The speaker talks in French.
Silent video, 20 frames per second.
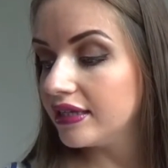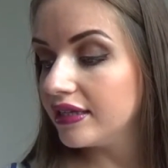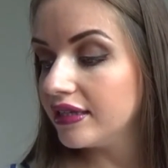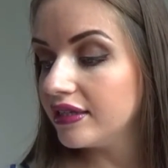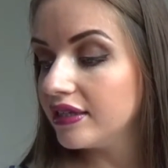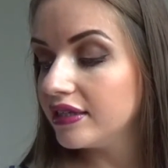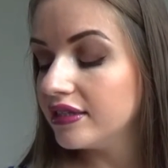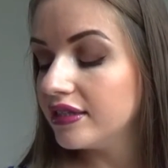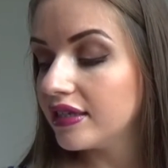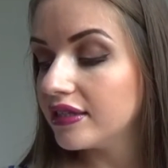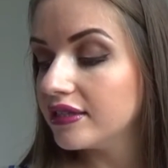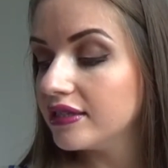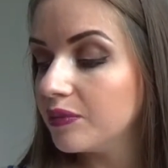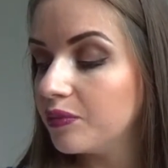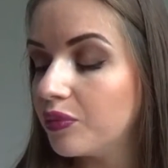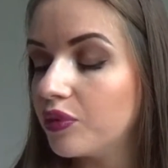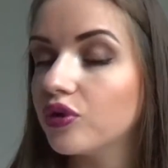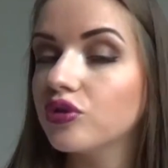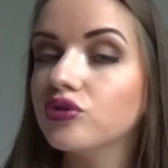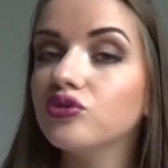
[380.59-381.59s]
Et dernier
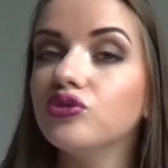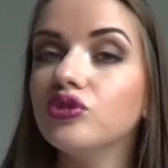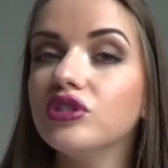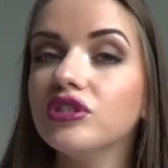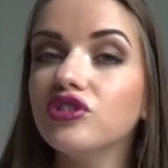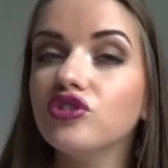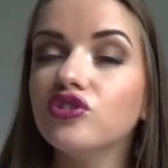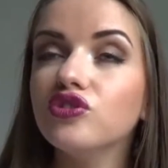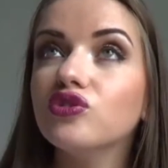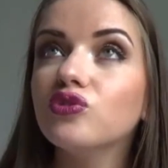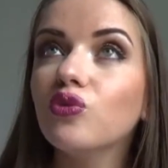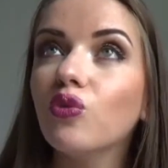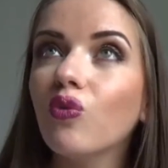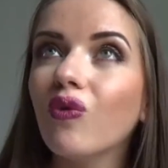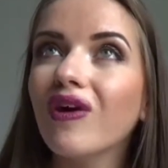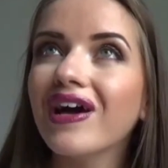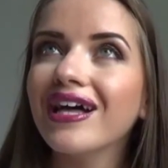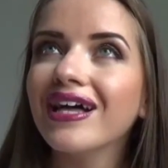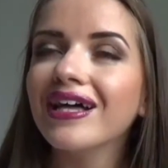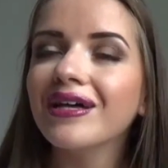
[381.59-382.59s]
produit,
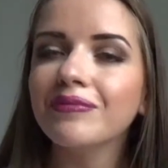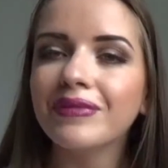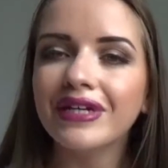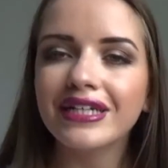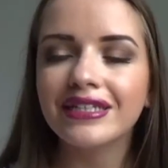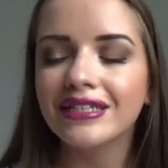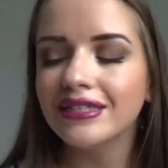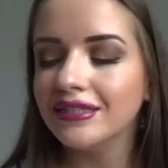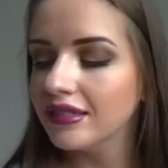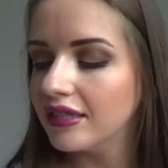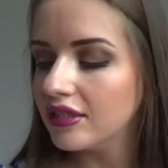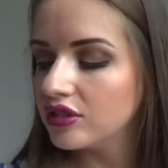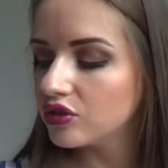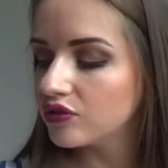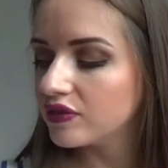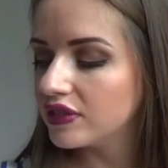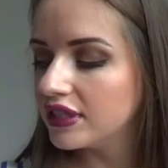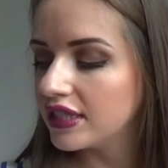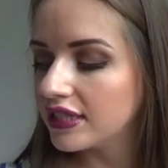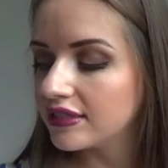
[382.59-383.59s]
soin, maquillage,
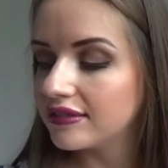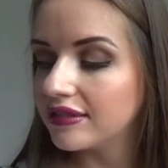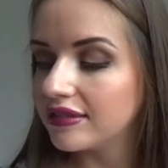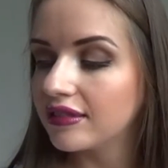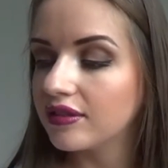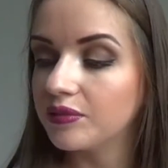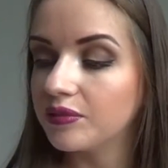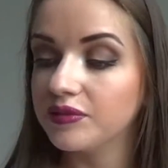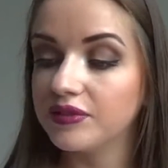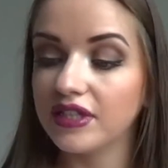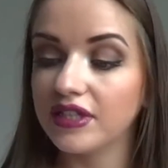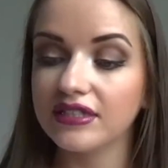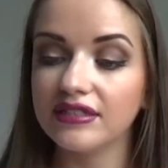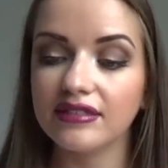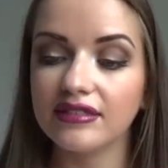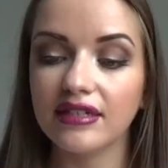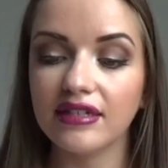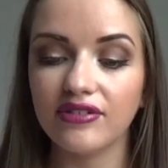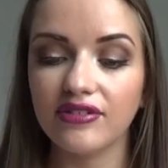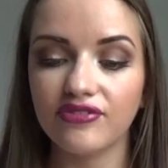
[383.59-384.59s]
on va dire ça comme ça,
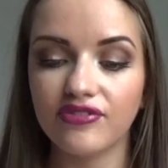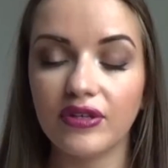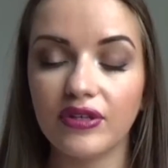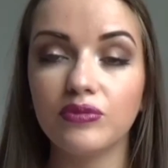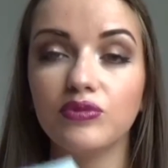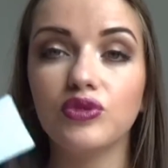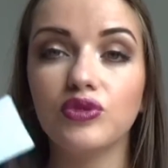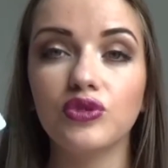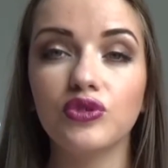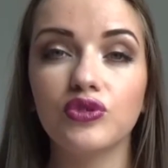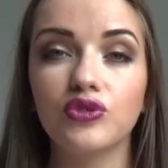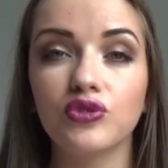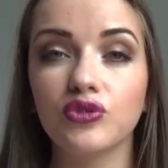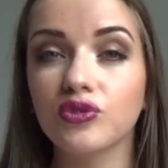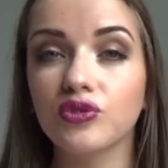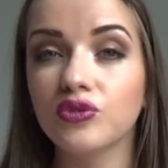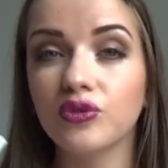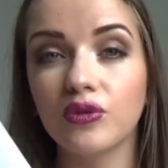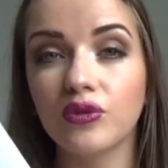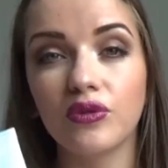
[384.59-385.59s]
c'est les fameuses
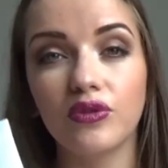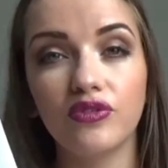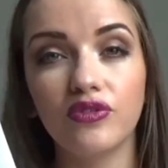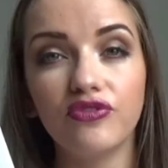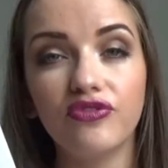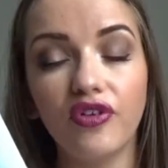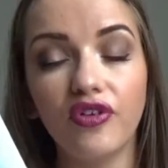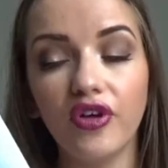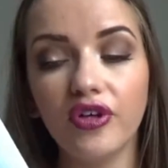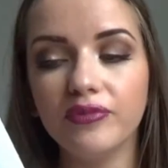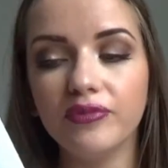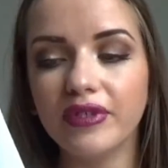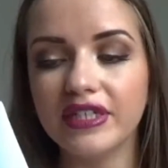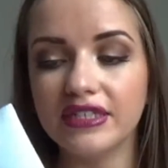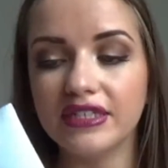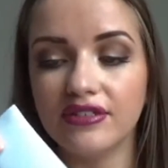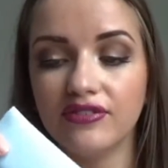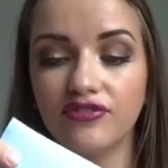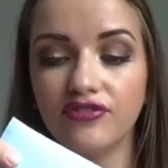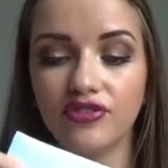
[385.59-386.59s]
feuilles
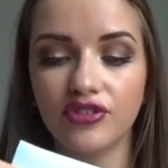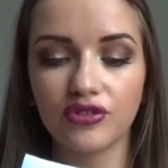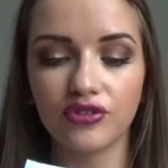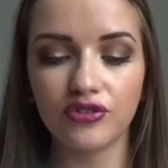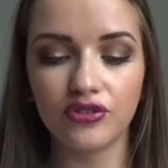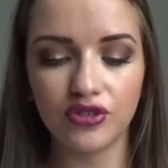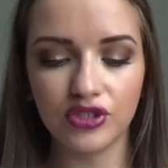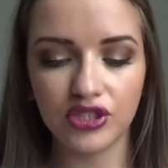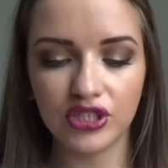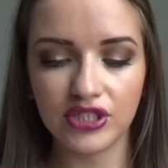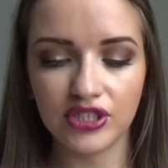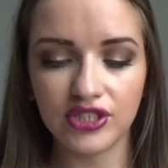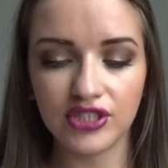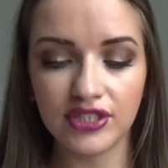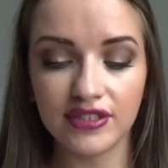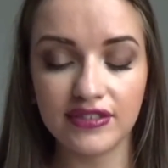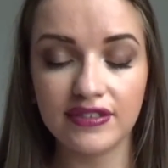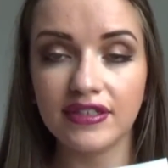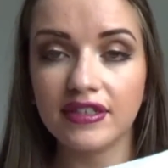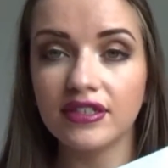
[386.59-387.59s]
matifiantes de chez
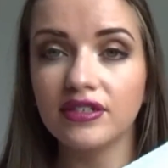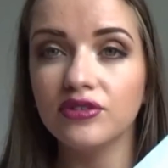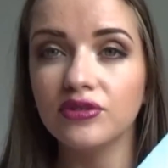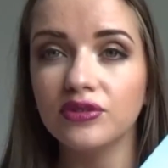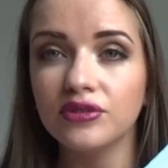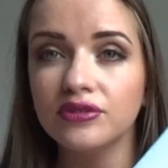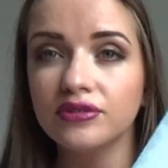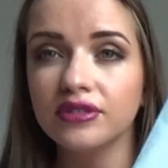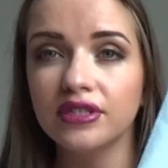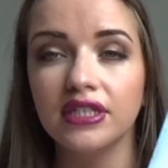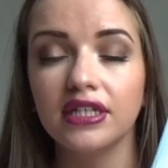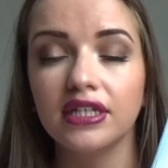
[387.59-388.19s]
Shiseido